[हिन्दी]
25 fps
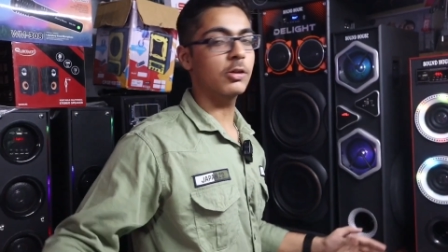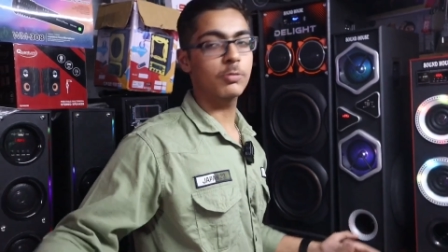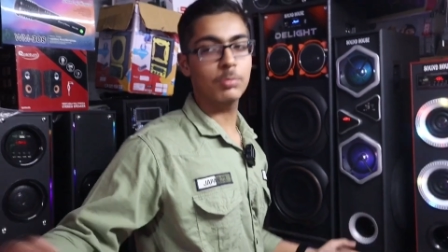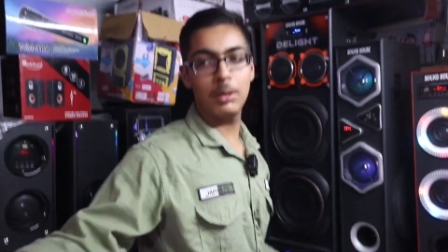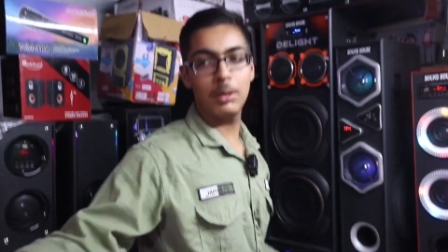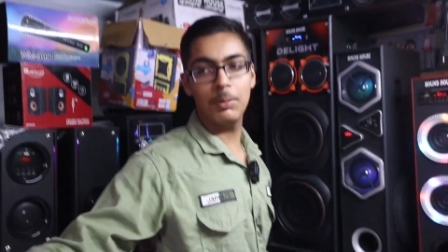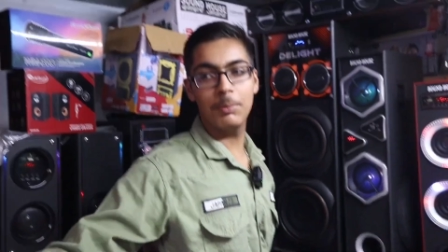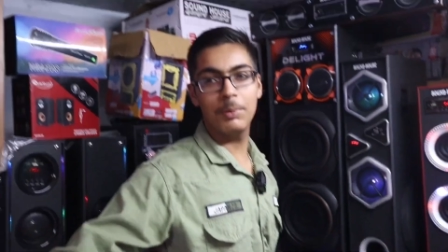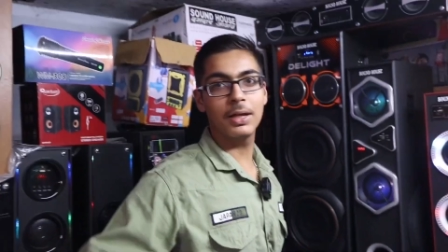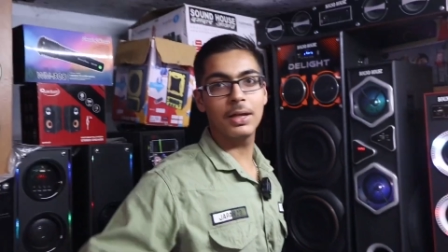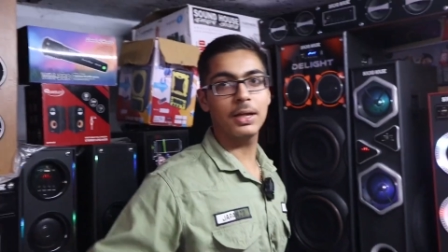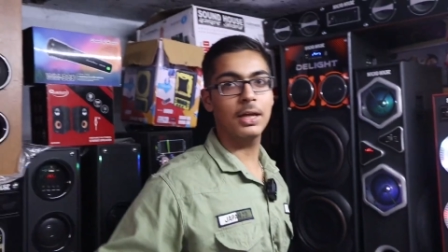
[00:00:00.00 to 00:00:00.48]

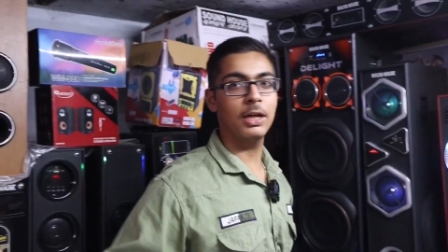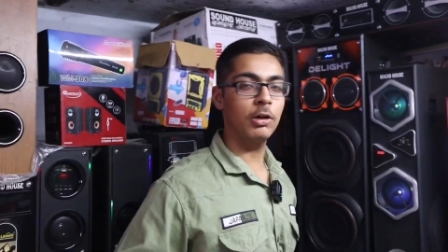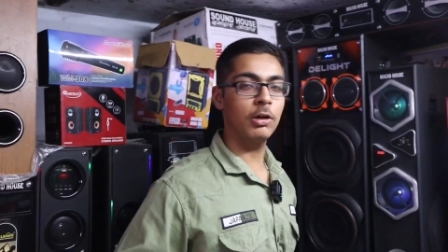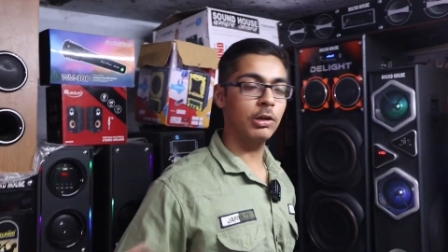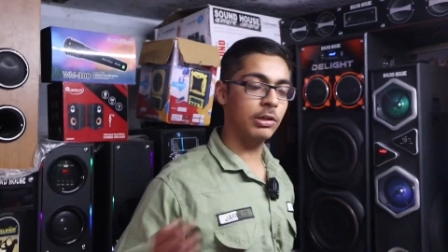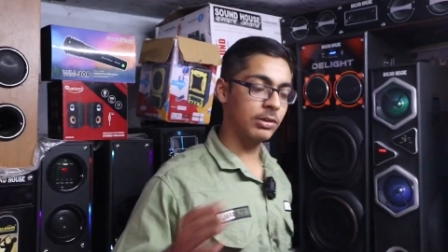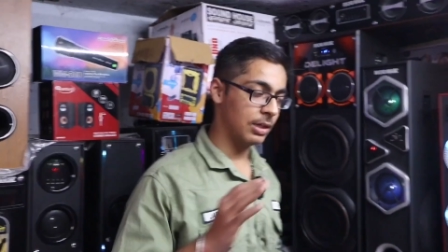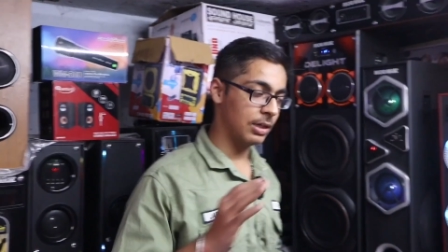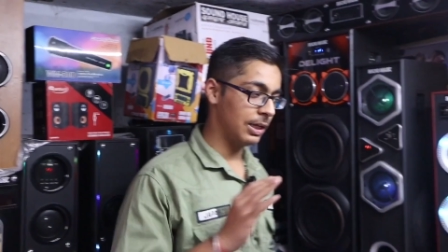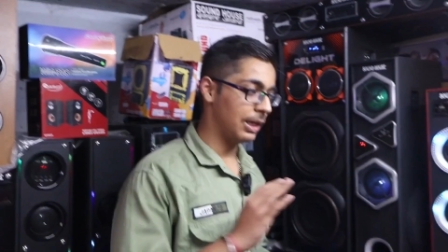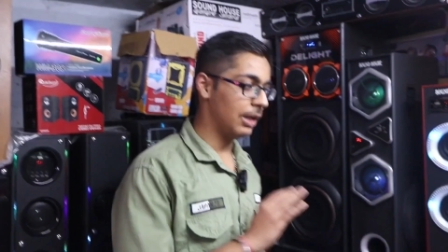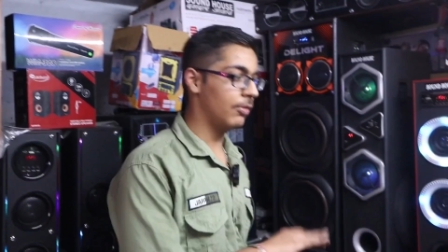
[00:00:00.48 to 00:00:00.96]
डिस्प्ले में लगे
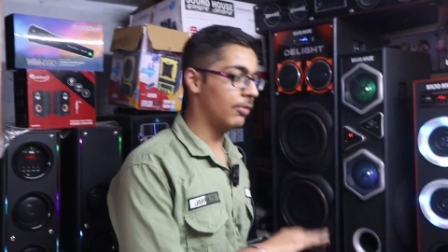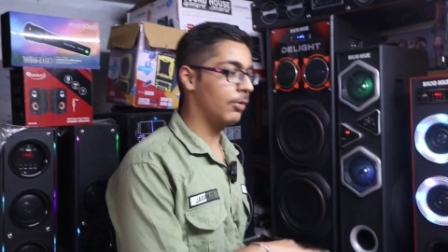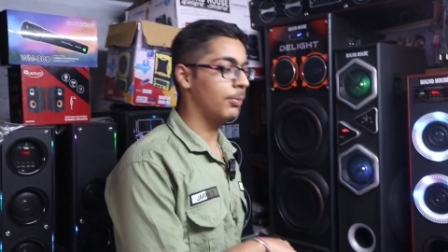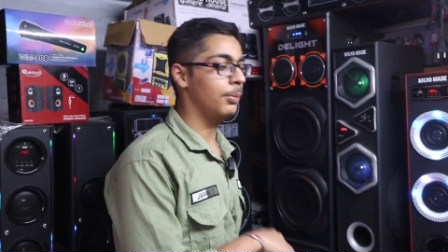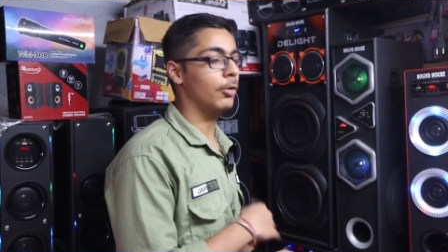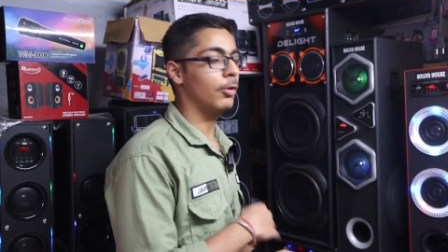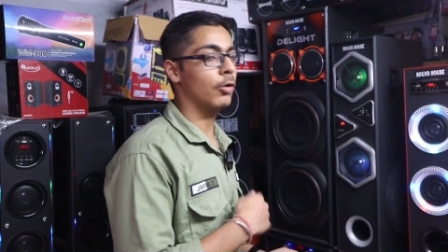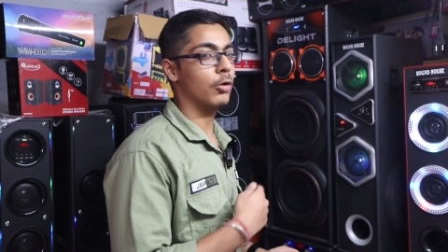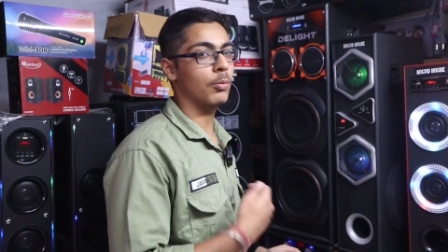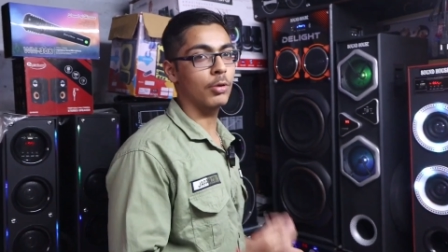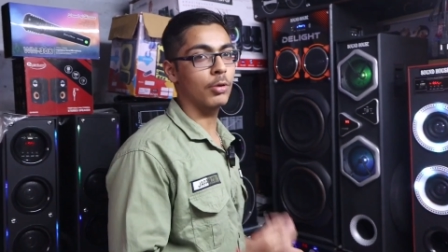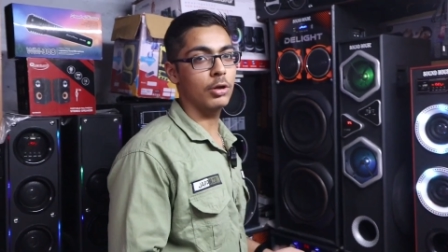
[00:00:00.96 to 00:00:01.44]
हैं इसके अलावा
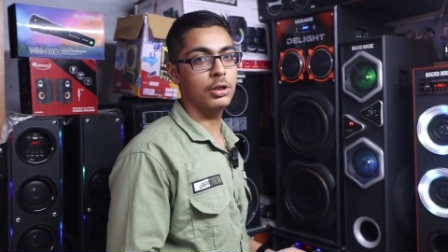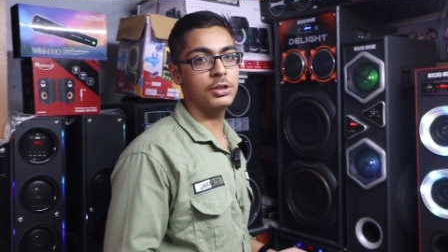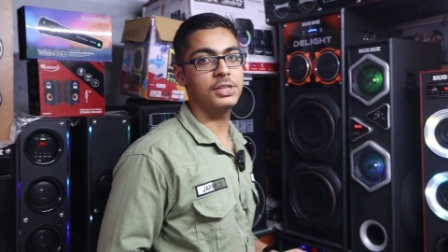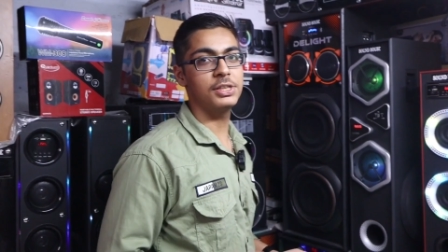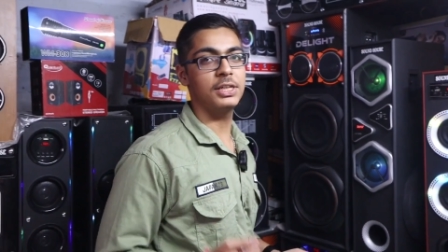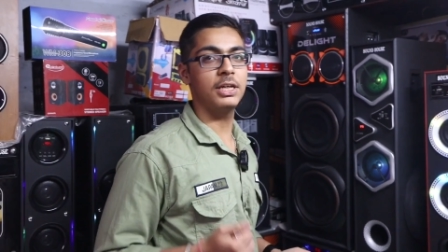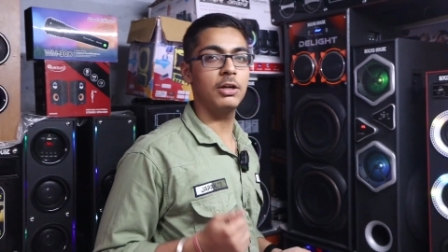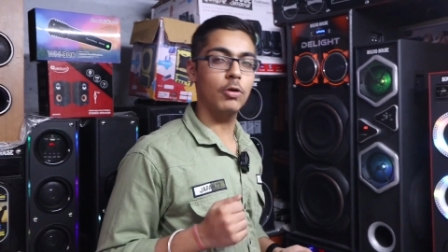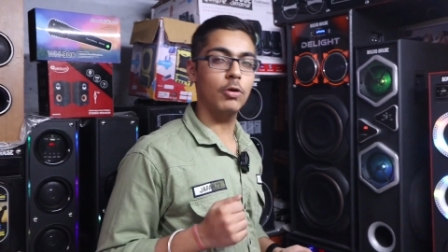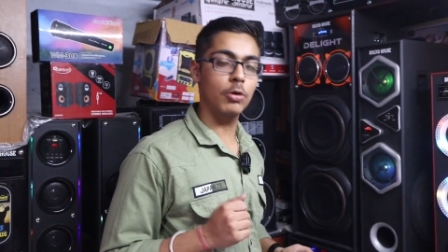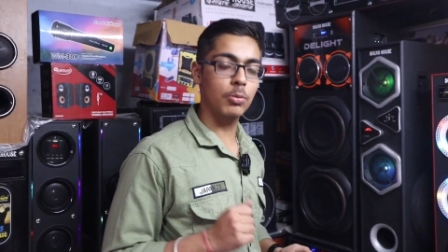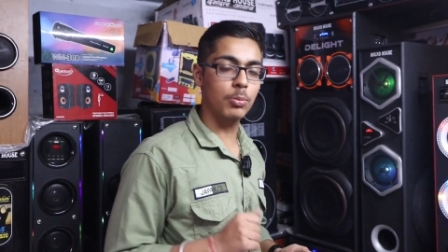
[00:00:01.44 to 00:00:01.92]
भी और मॉडल
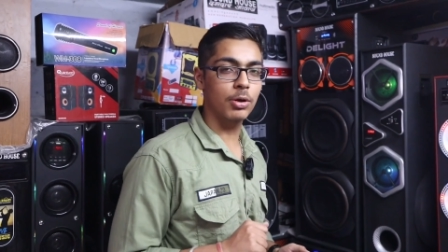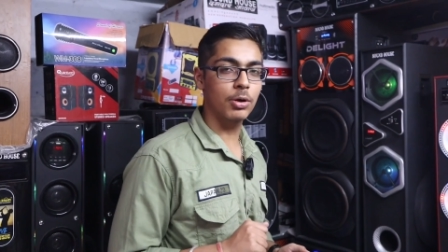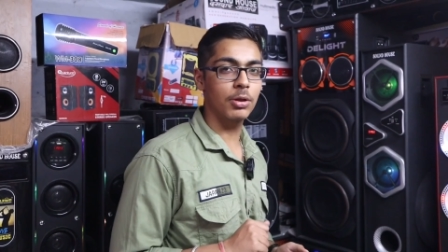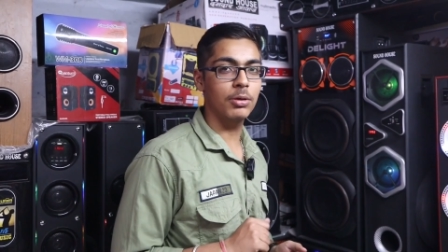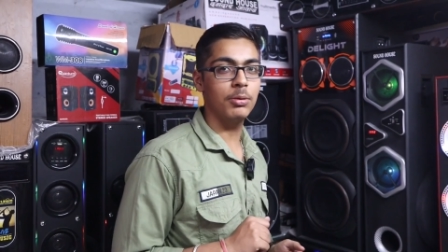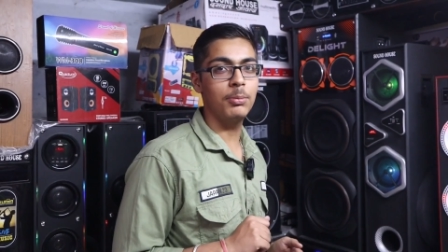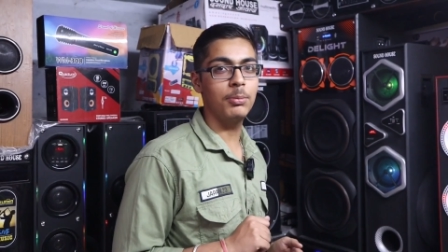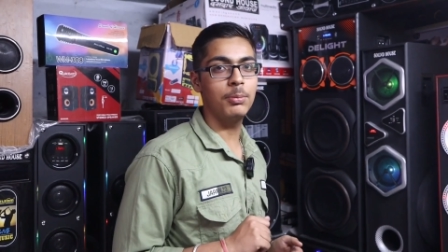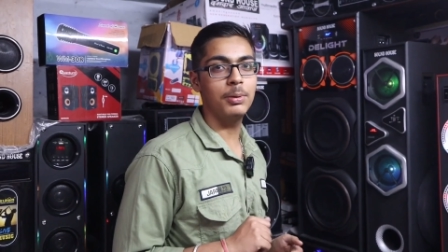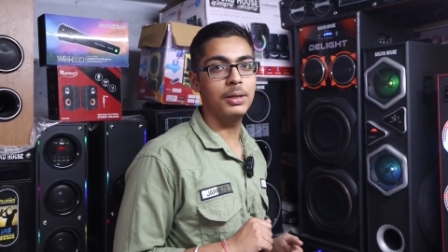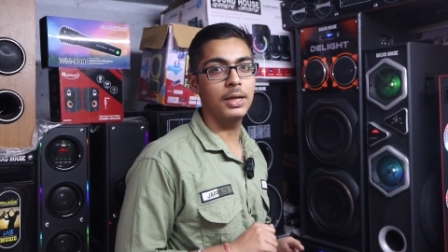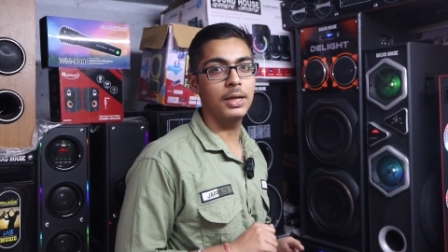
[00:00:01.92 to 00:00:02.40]
चाहिए और, और
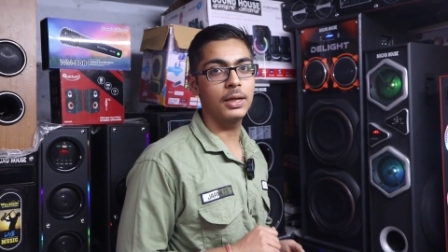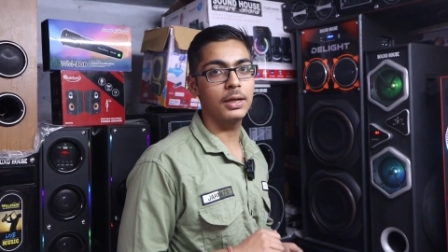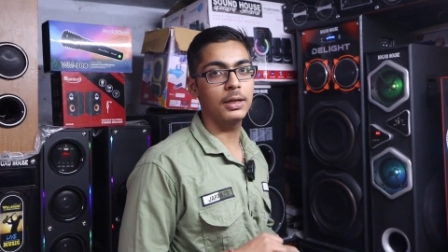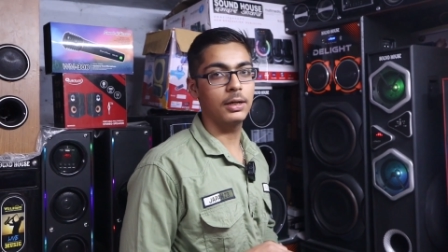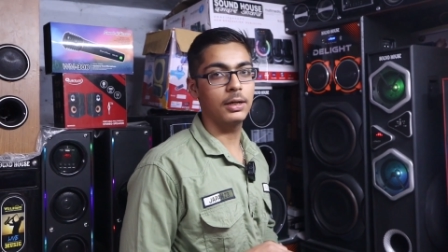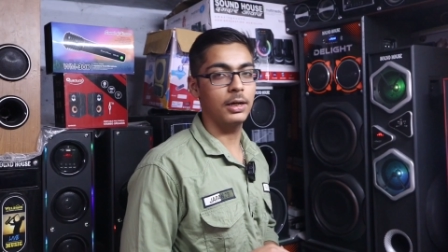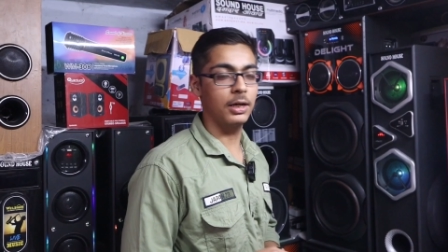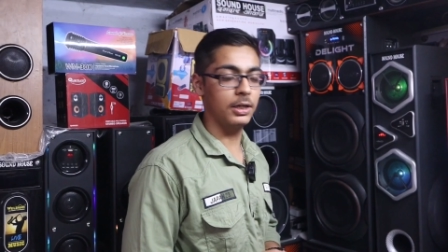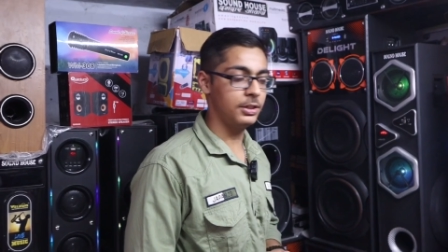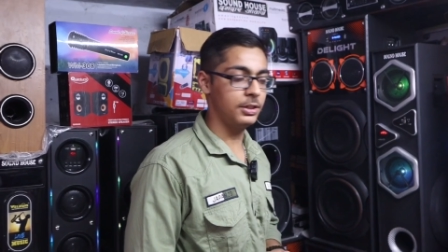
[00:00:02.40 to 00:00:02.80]
मॉडल है